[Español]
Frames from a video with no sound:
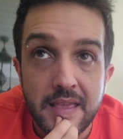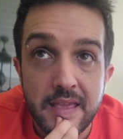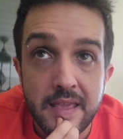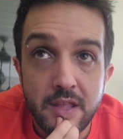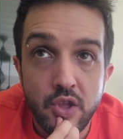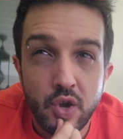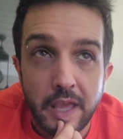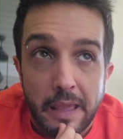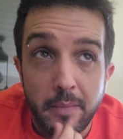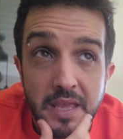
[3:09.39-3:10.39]
Y yo
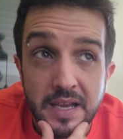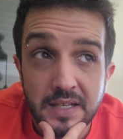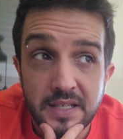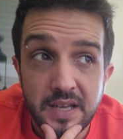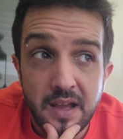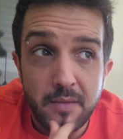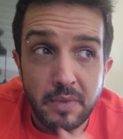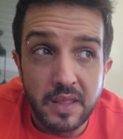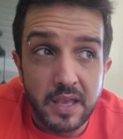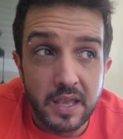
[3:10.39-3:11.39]
llegué a mi casa,
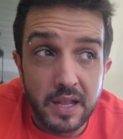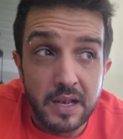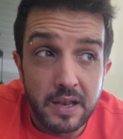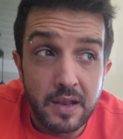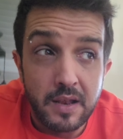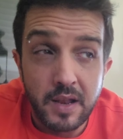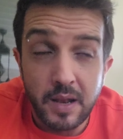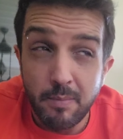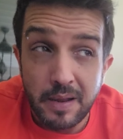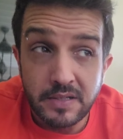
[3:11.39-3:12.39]
me dejé
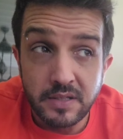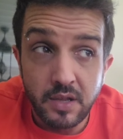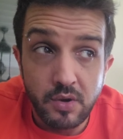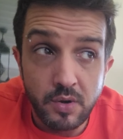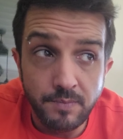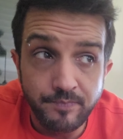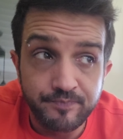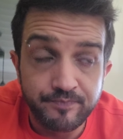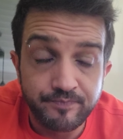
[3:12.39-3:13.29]
el plástico,